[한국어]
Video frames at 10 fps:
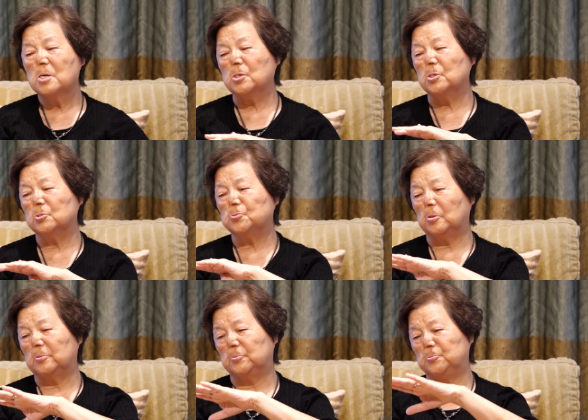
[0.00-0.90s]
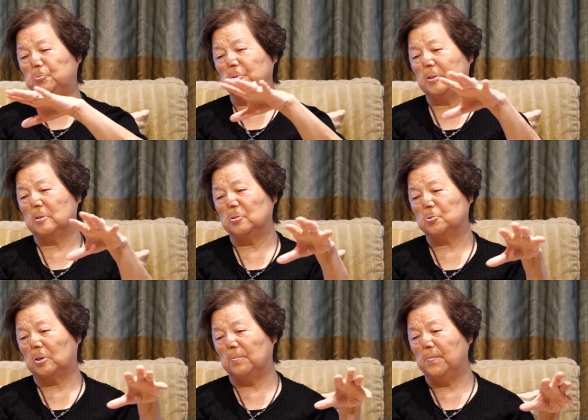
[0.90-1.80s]
그 저, 저, 어,
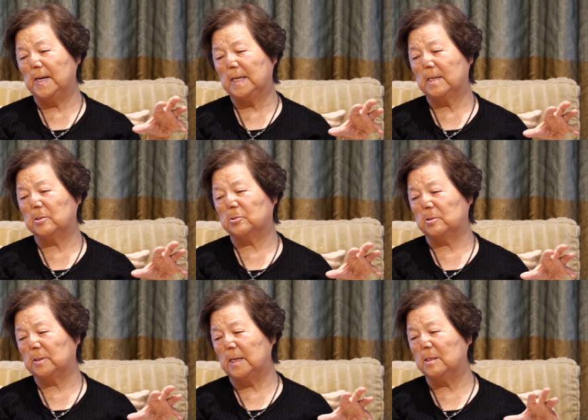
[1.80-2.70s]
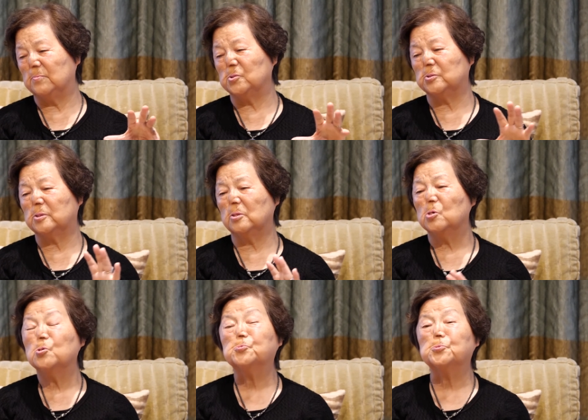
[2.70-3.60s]
금방에 다니면서
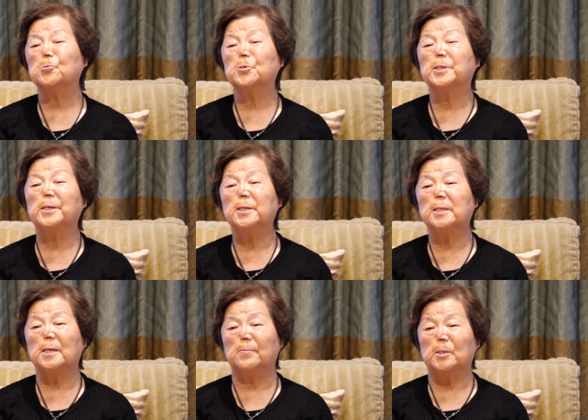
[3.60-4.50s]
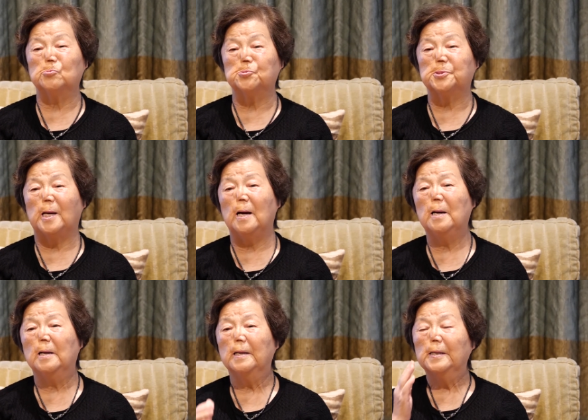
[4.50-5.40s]
주로 결핵 예방 주사
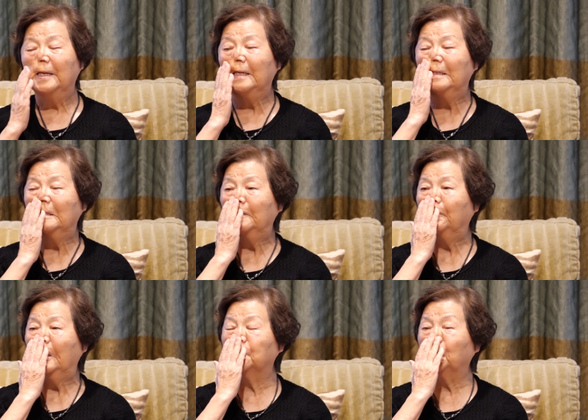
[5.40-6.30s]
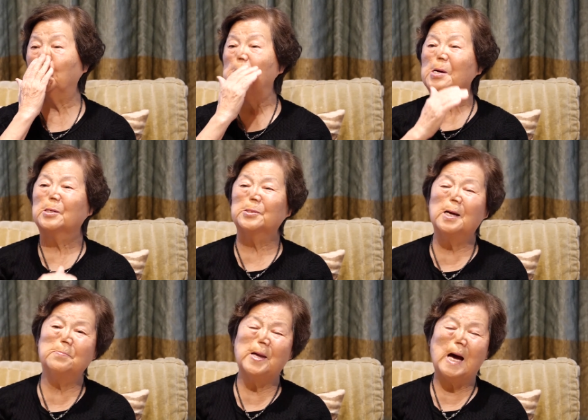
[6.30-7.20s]
예. 이런 걸 봐주고 그
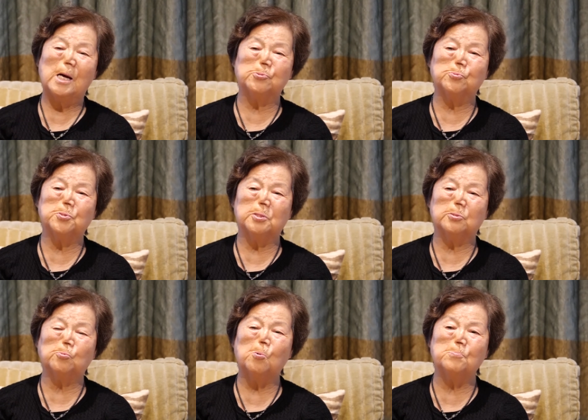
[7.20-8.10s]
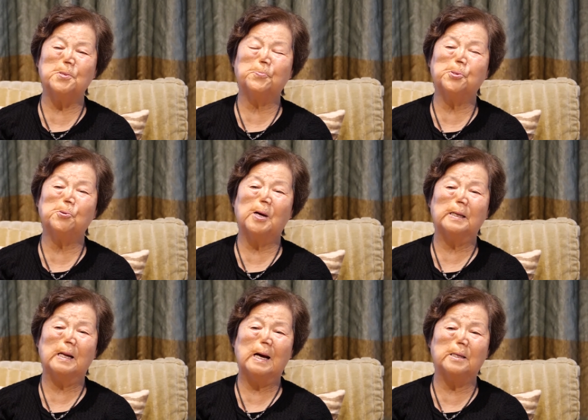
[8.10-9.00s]
다음에 아주 그 도움이
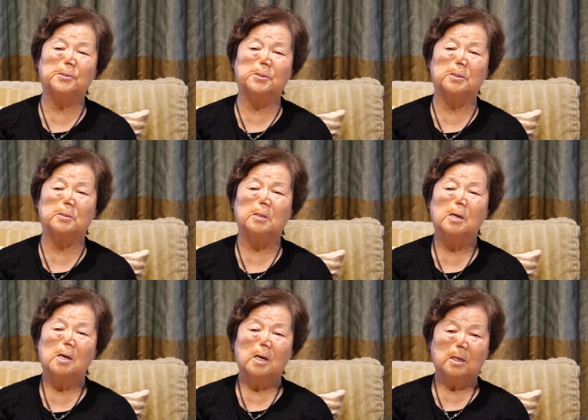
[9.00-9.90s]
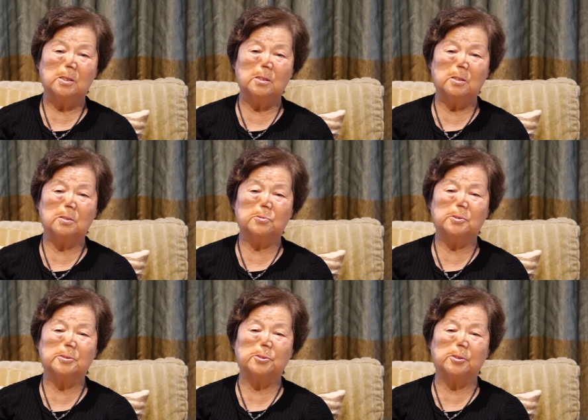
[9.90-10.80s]
필요한 아이들은 그
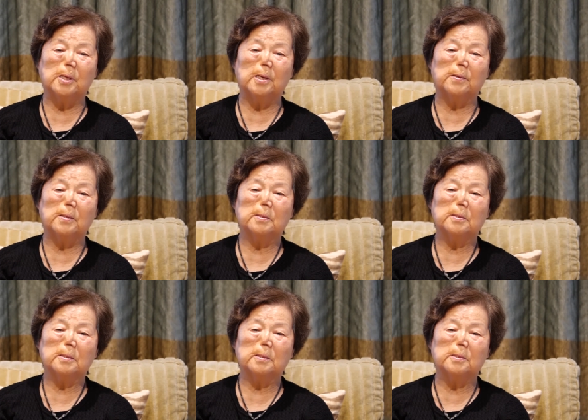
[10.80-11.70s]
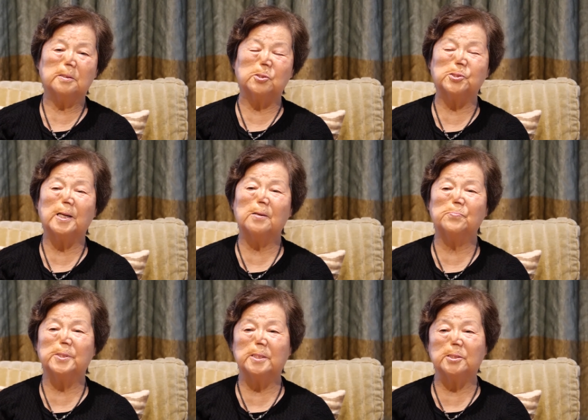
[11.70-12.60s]
저게 그
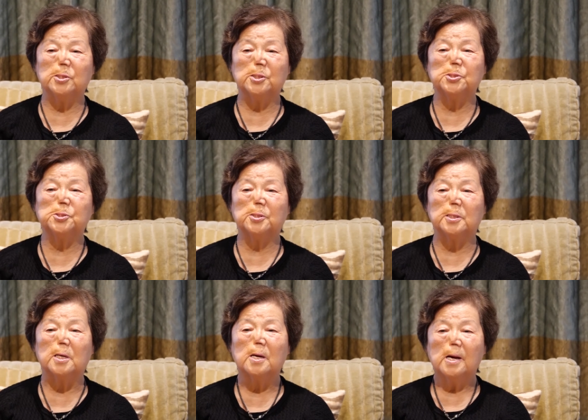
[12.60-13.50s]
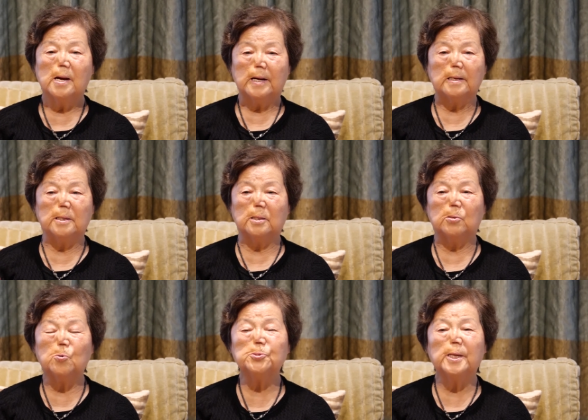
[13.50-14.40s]
사람들이 여기저기
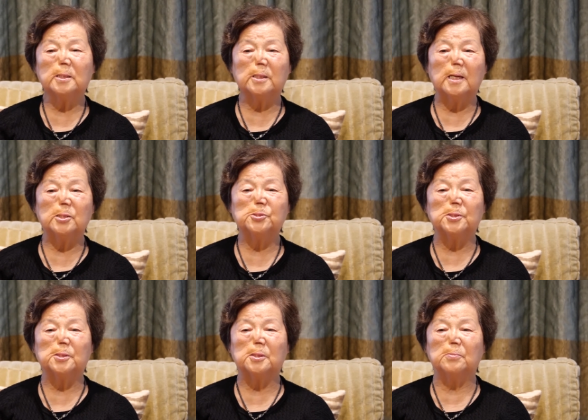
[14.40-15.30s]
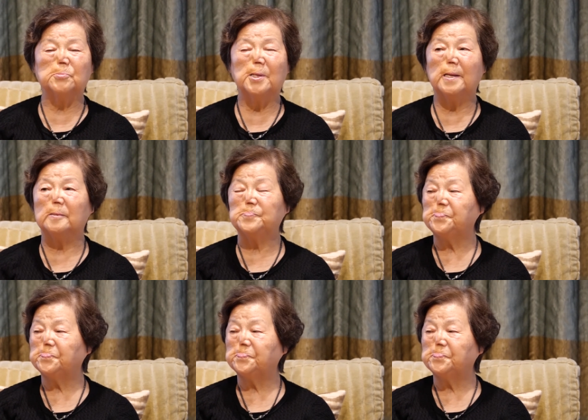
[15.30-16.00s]
콘택트가 있었기 때문에